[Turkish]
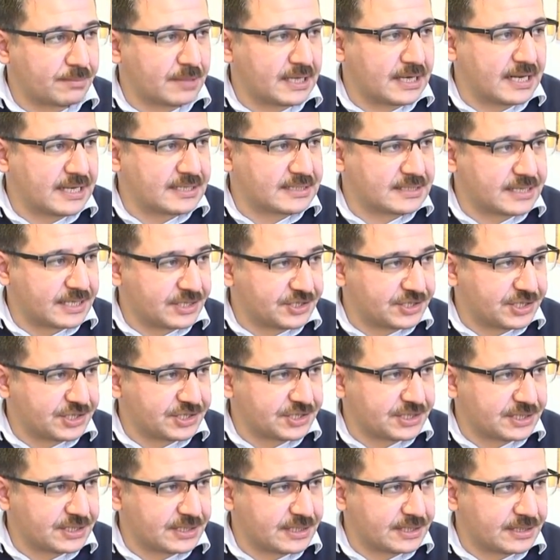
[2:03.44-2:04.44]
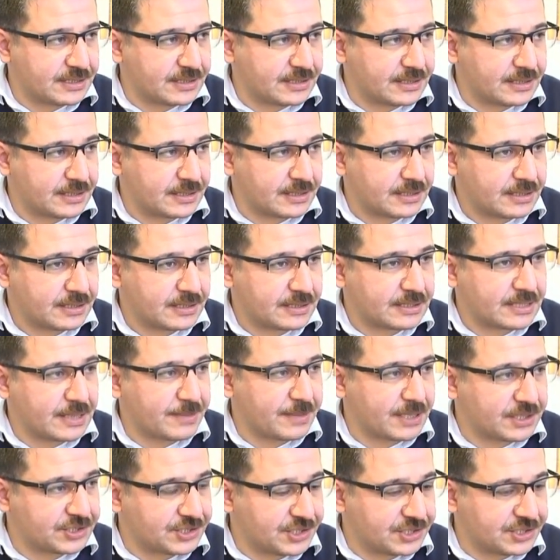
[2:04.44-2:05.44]
bir lezzet çeşidiydi,
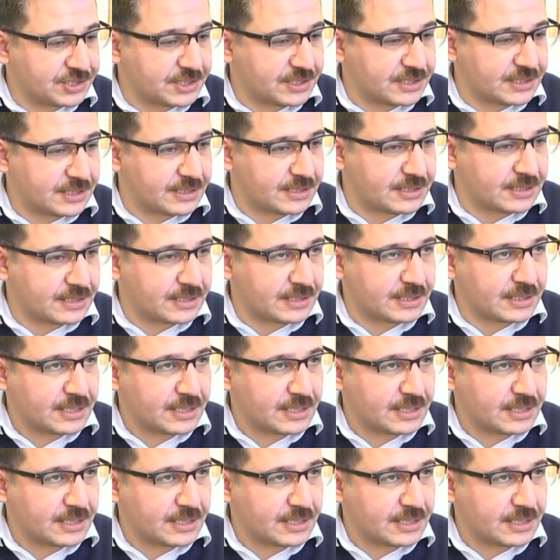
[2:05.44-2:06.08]
yemek çeşidiydi.